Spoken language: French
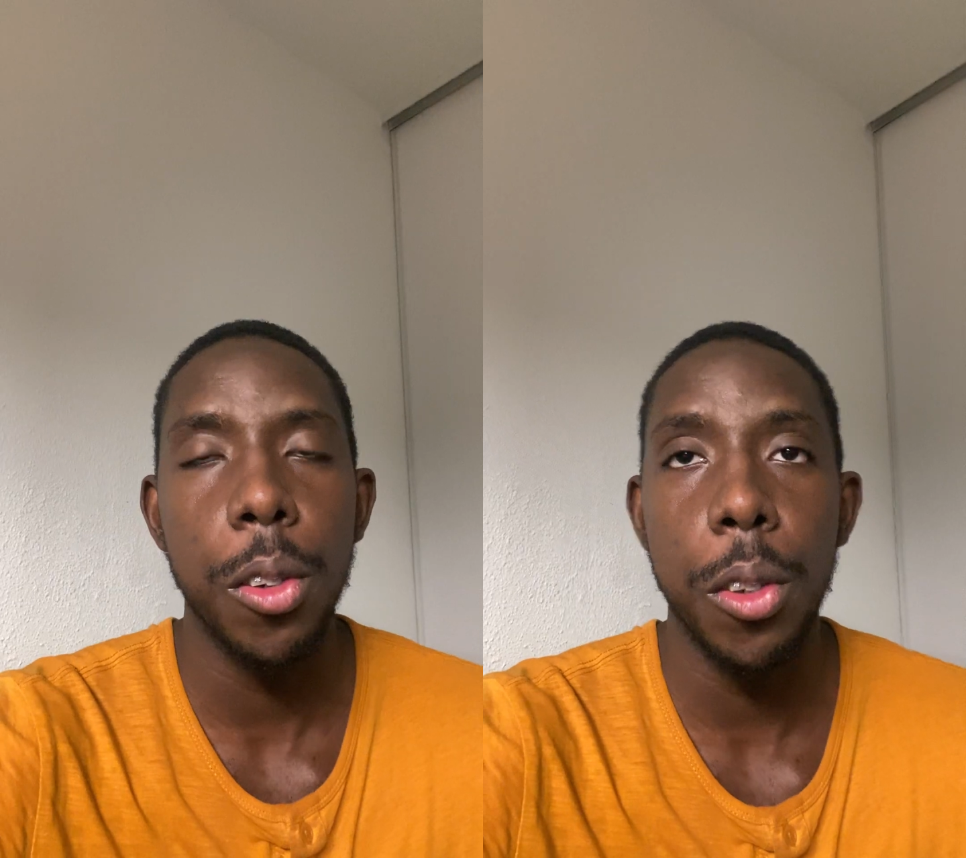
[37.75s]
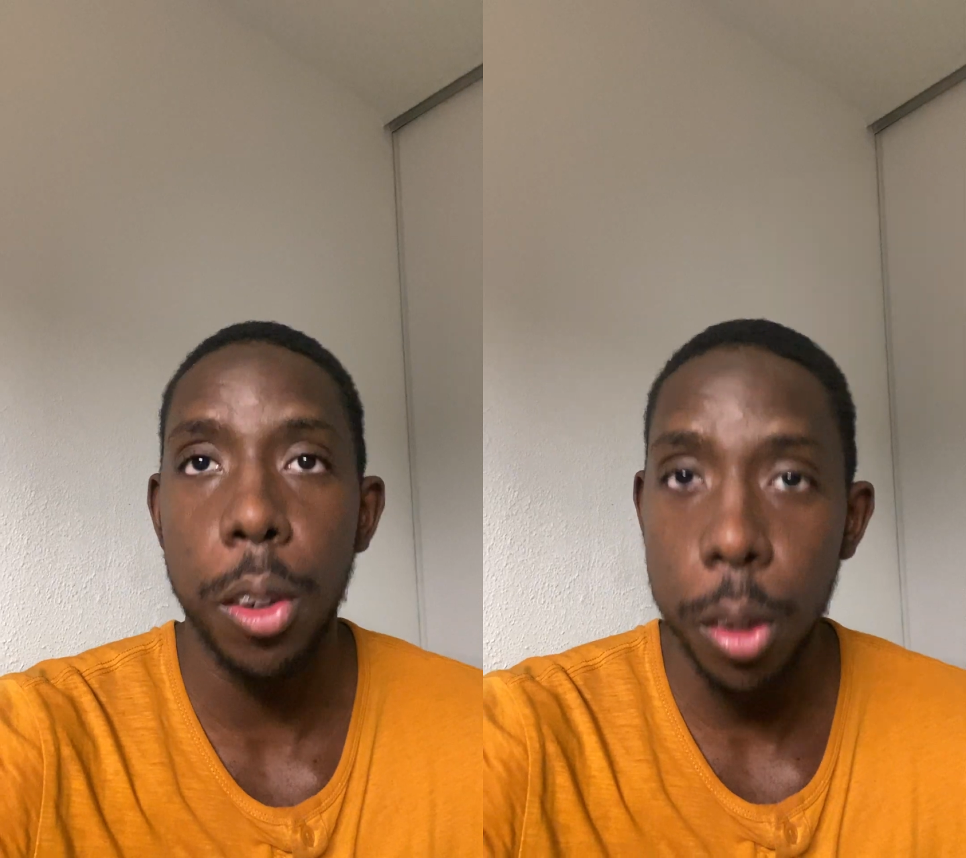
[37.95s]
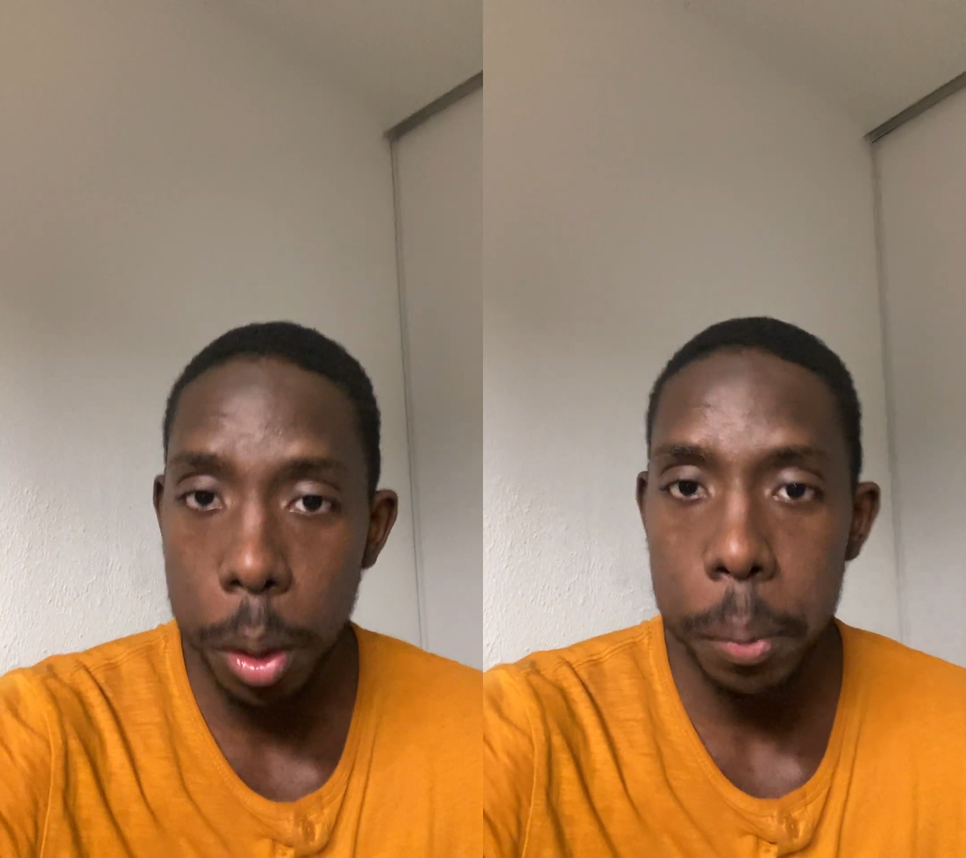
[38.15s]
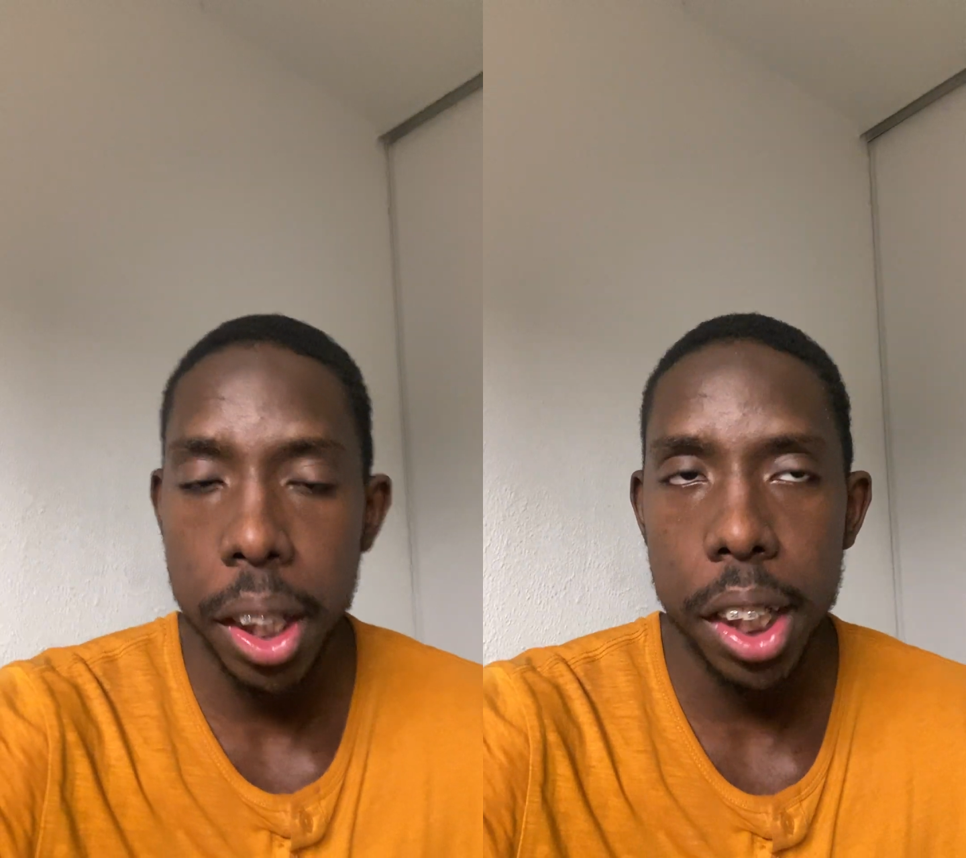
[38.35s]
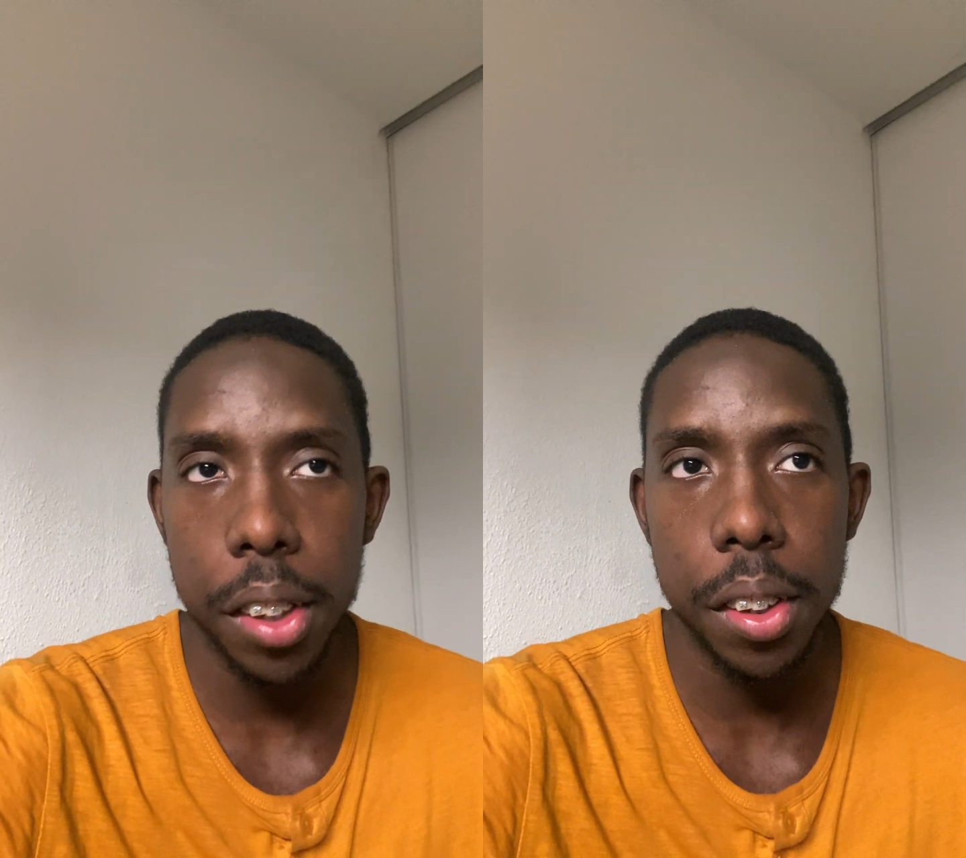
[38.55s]
une
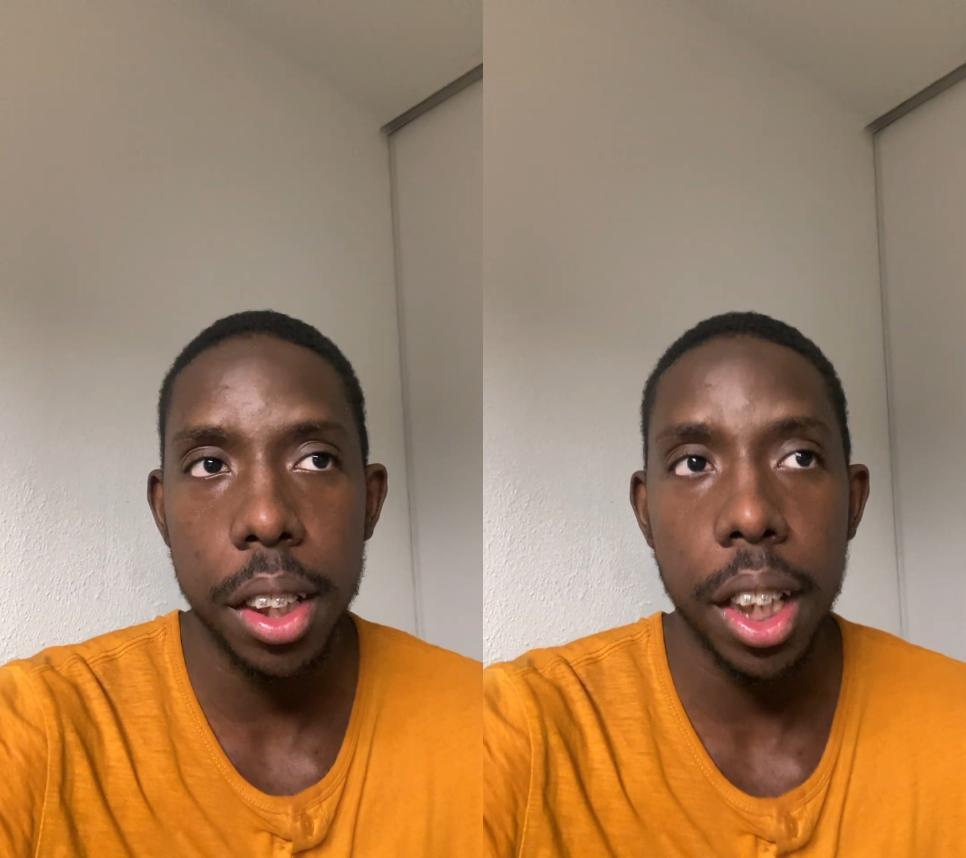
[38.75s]
entreprise